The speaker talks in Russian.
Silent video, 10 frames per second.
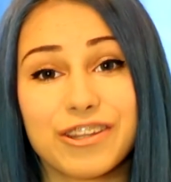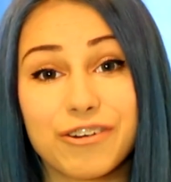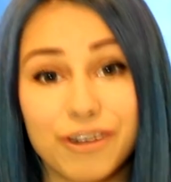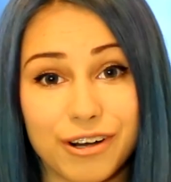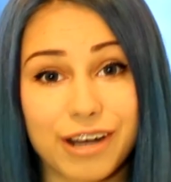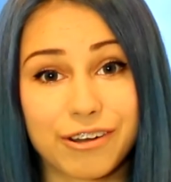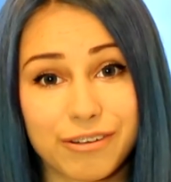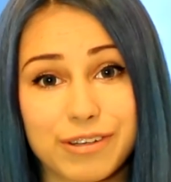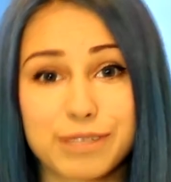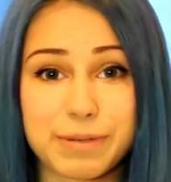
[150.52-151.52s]
Но
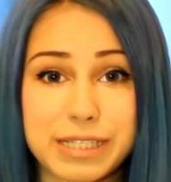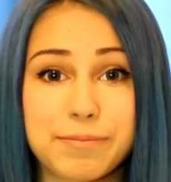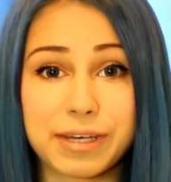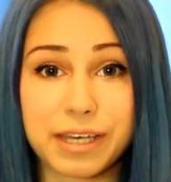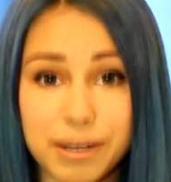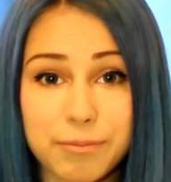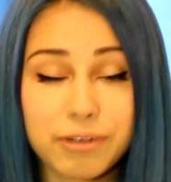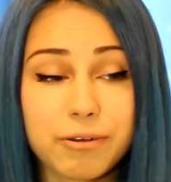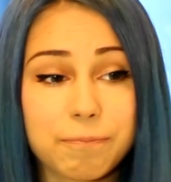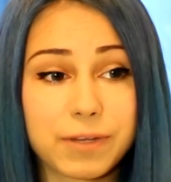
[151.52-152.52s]
огромное спасибо
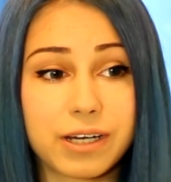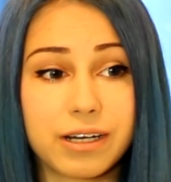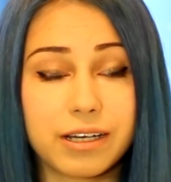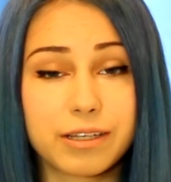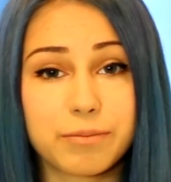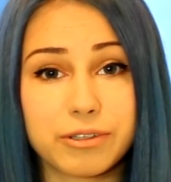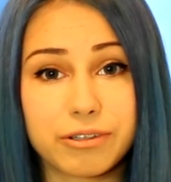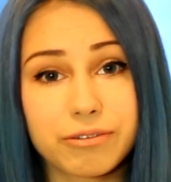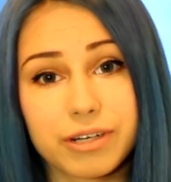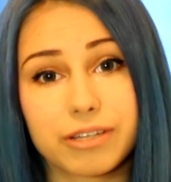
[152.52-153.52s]
Герману. Э, это мой
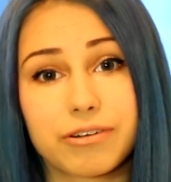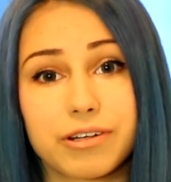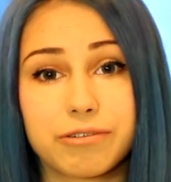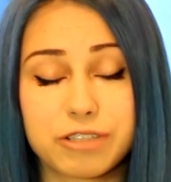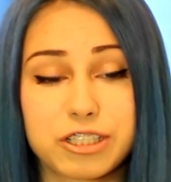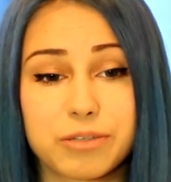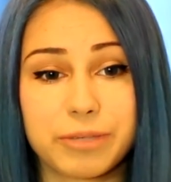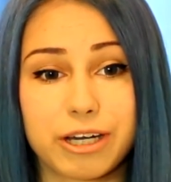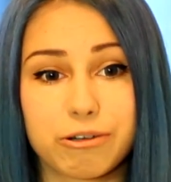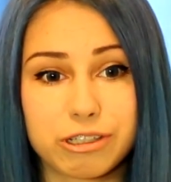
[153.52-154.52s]
друг, который научил
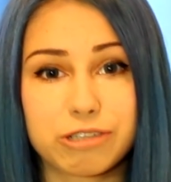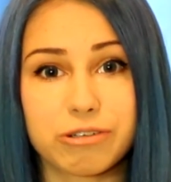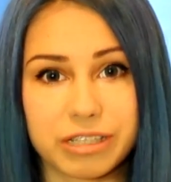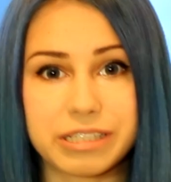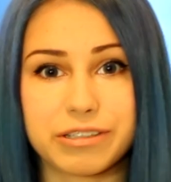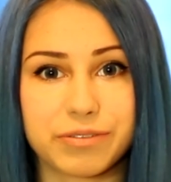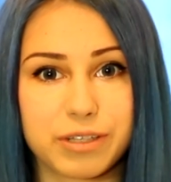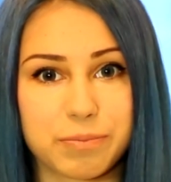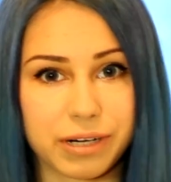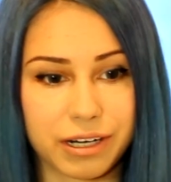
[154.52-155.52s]
меня хоть что-то делать в
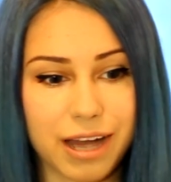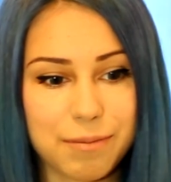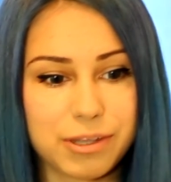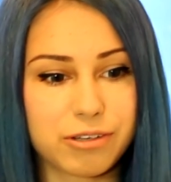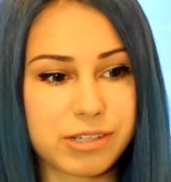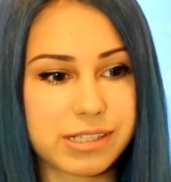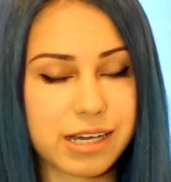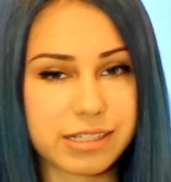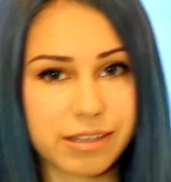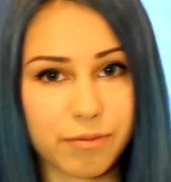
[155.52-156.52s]
этой программе. То есть
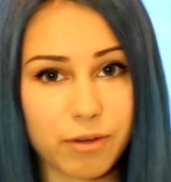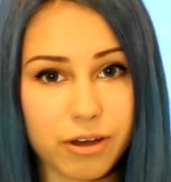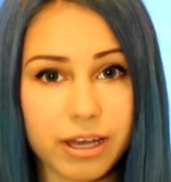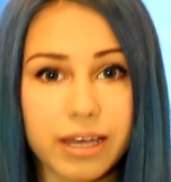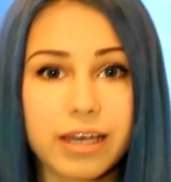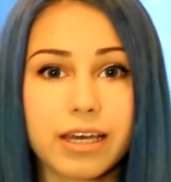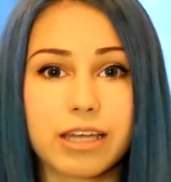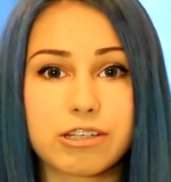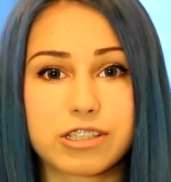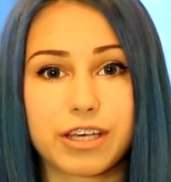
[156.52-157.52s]
основное,
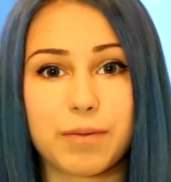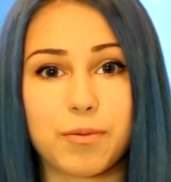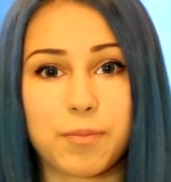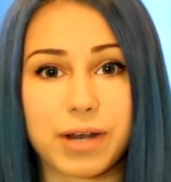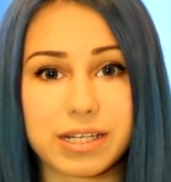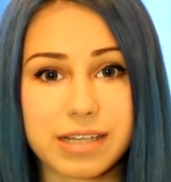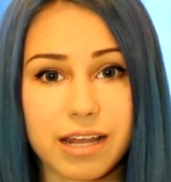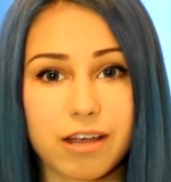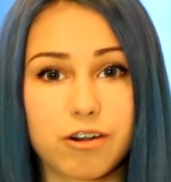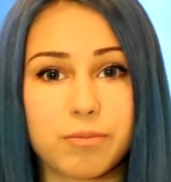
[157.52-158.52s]
и то, что я ему
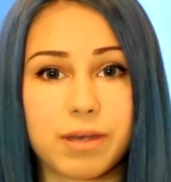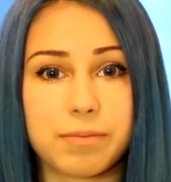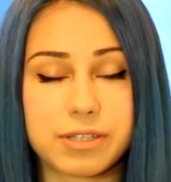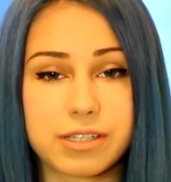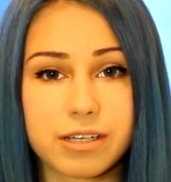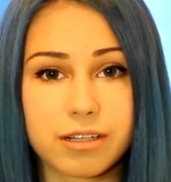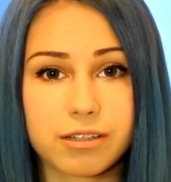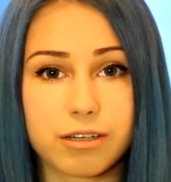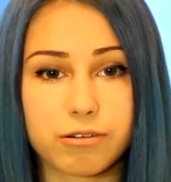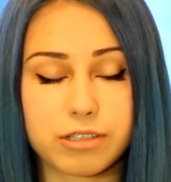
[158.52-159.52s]
показала, он мне
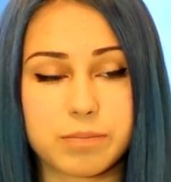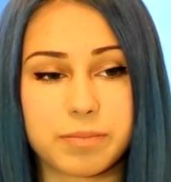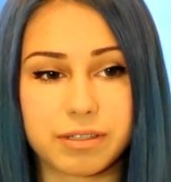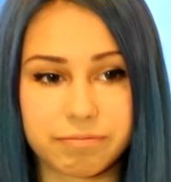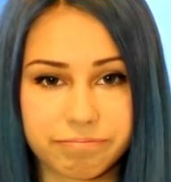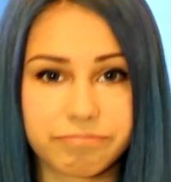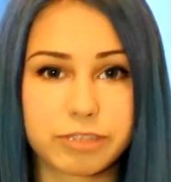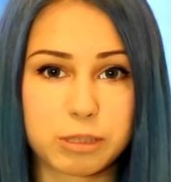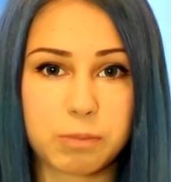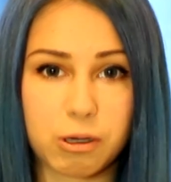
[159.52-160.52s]
объяснил, такой типа
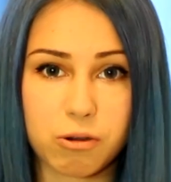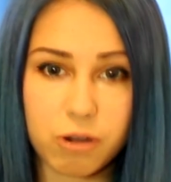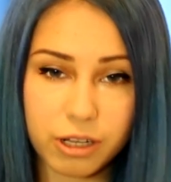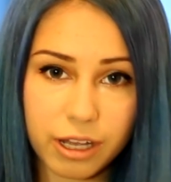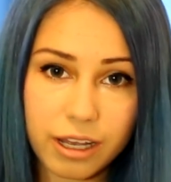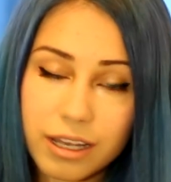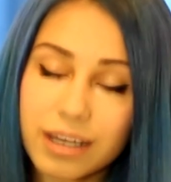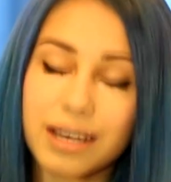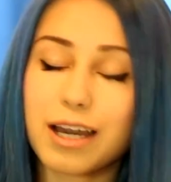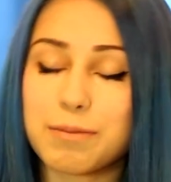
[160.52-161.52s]
спокойно
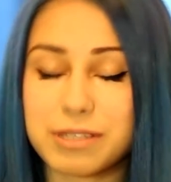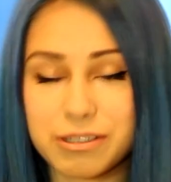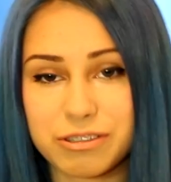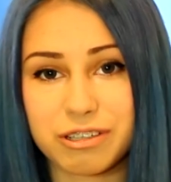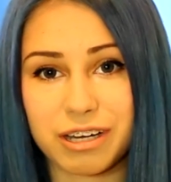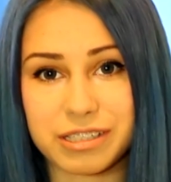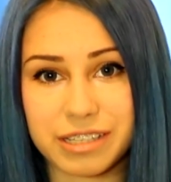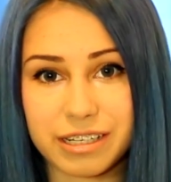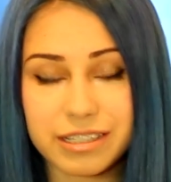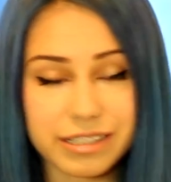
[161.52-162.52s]
объяснил все, как
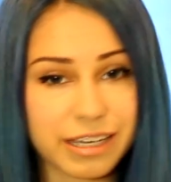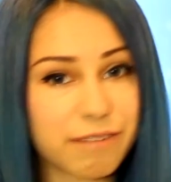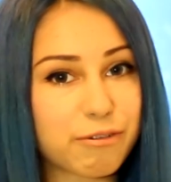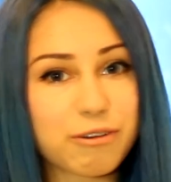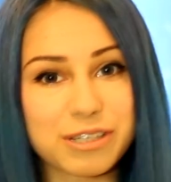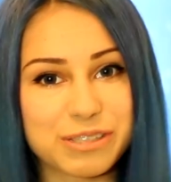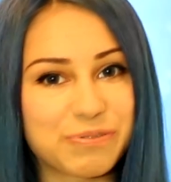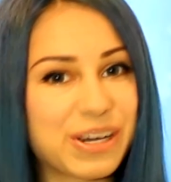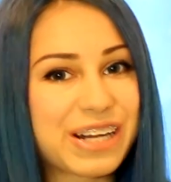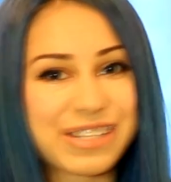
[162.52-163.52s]
делать. Я вроде
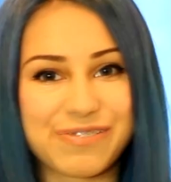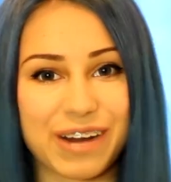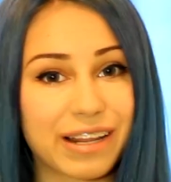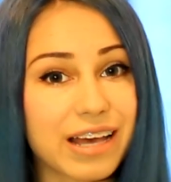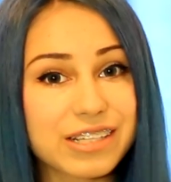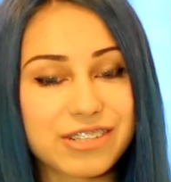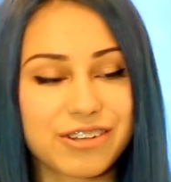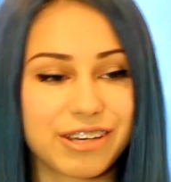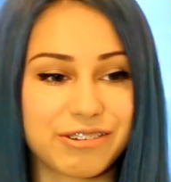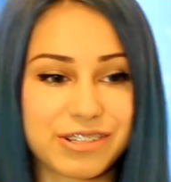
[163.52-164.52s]
бы разобралась,
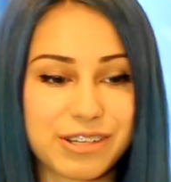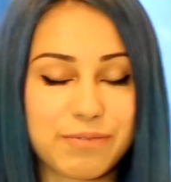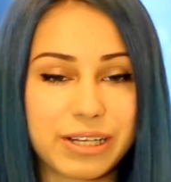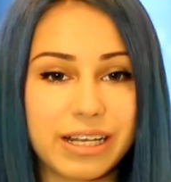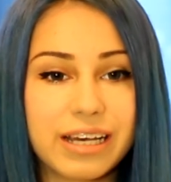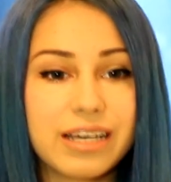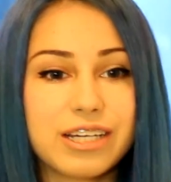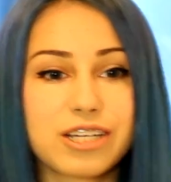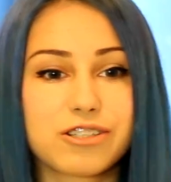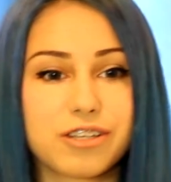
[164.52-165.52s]
что-то я забыла,
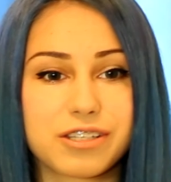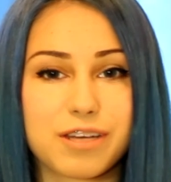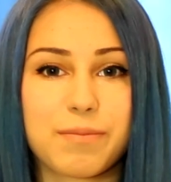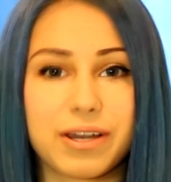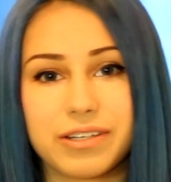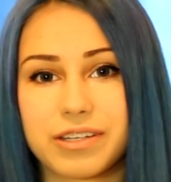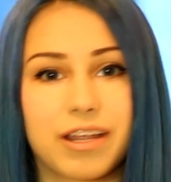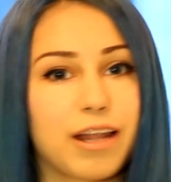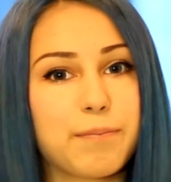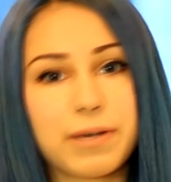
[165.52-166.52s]
что-то сама
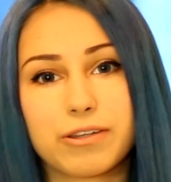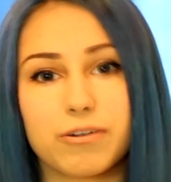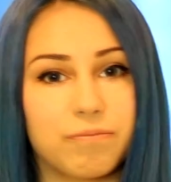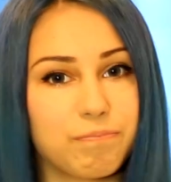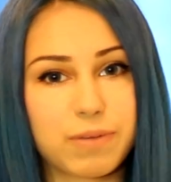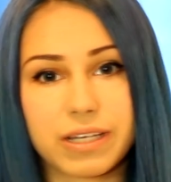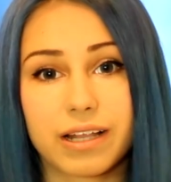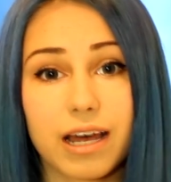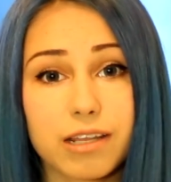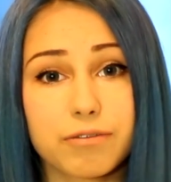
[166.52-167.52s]
догнала, потом
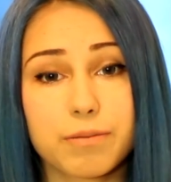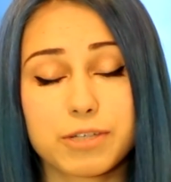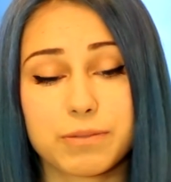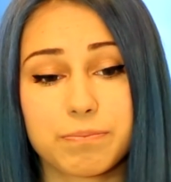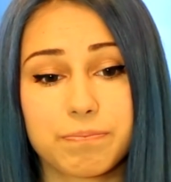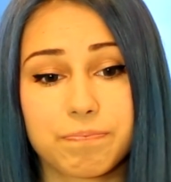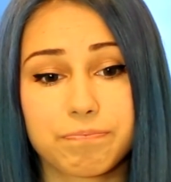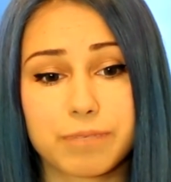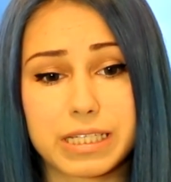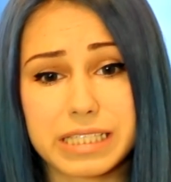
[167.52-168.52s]
поняла. Ну, в общем,
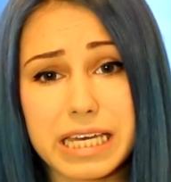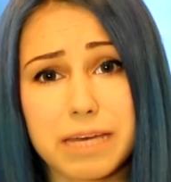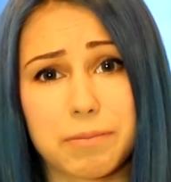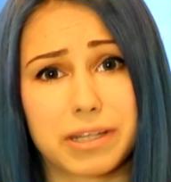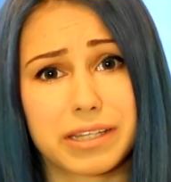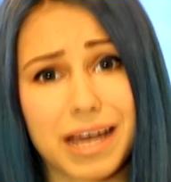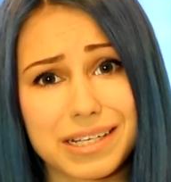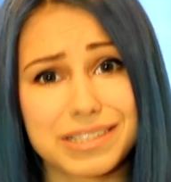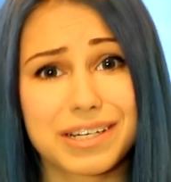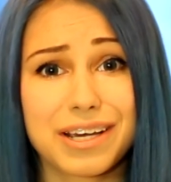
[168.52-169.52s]
по идее,
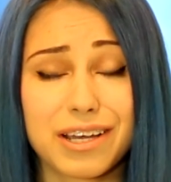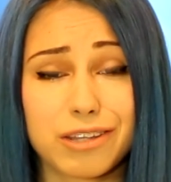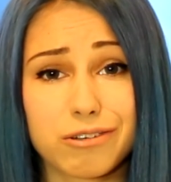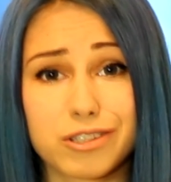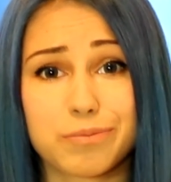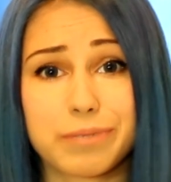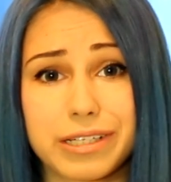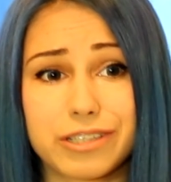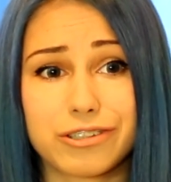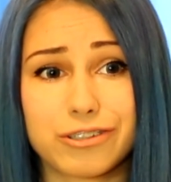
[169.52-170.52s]
монтаж должен
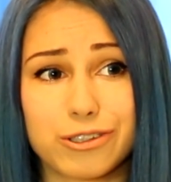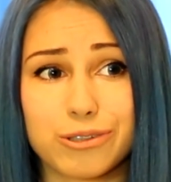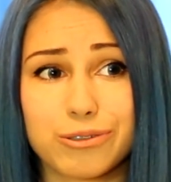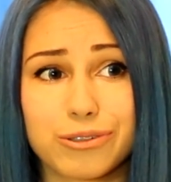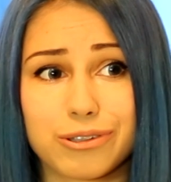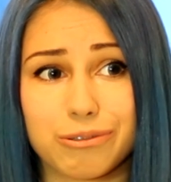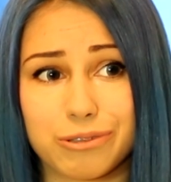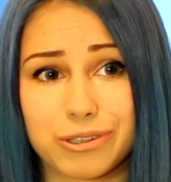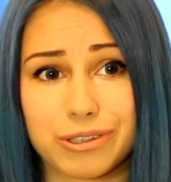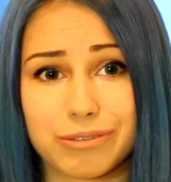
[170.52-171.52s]
быть чуть
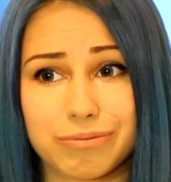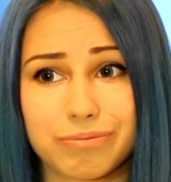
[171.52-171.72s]
лучше